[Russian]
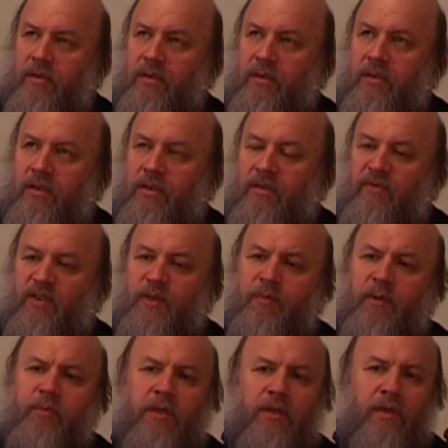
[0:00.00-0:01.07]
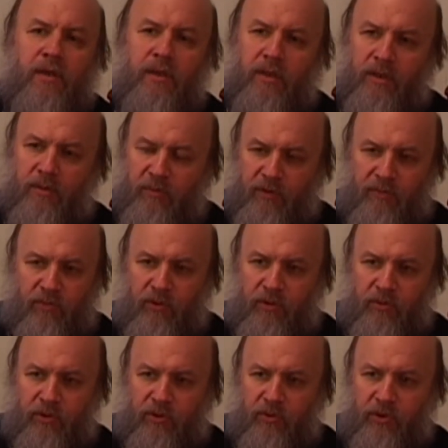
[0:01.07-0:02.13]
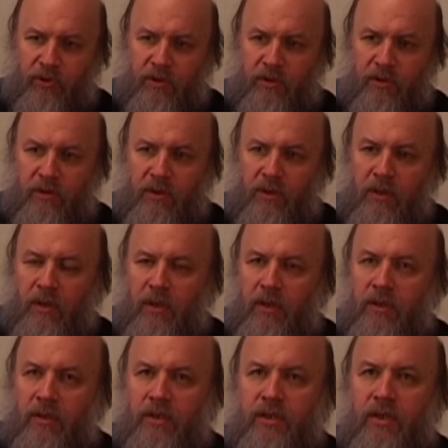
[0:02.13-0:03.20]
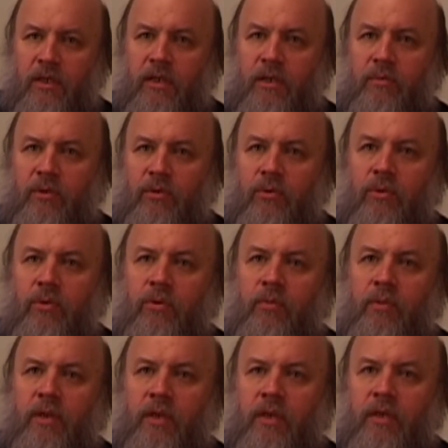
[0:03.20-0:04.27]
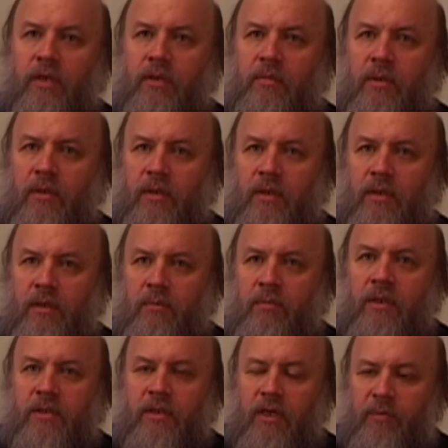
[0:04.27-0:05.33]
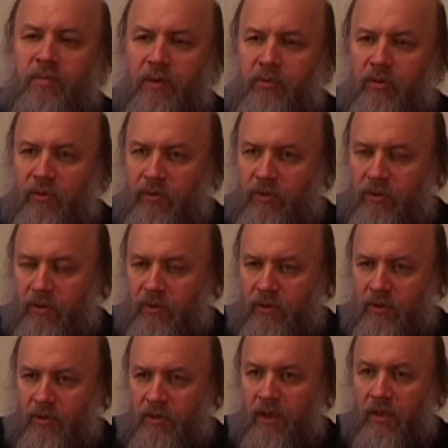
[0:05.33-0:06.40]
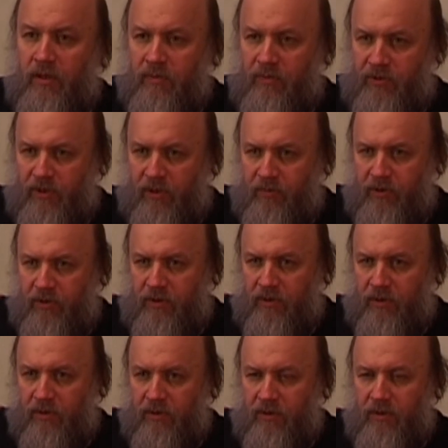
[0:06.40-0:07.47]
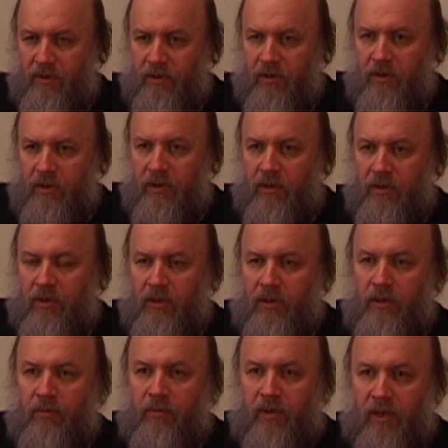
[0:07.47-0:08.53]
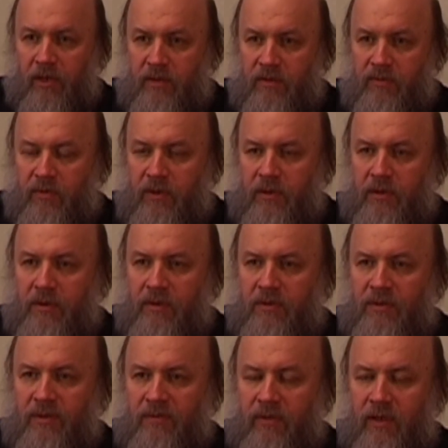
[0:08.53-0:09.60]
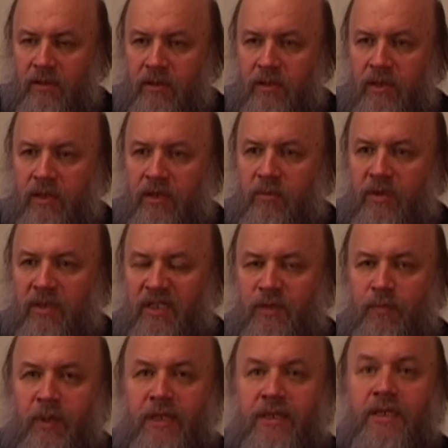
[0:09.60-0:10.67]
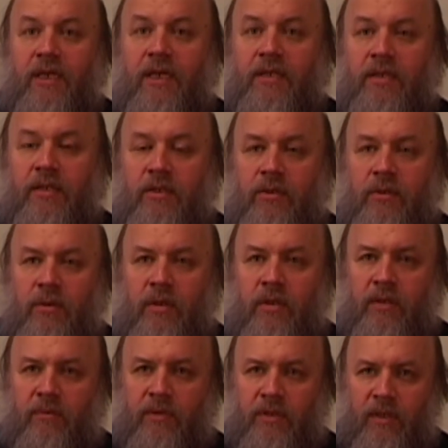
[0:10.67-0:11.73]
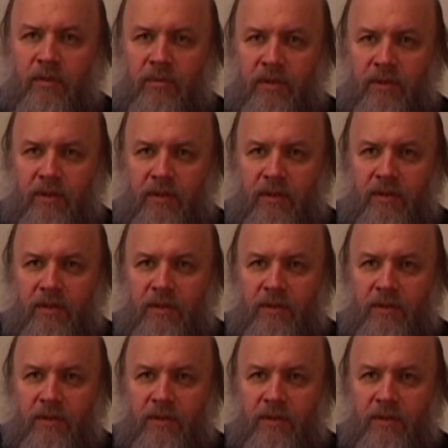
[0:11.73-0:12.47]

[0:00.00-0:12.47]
не с воспоминанием ни в коем случае, не с каким-то углублением э, мыслей по поводу э, данного события. Празднование связано именно с причастностью этого события.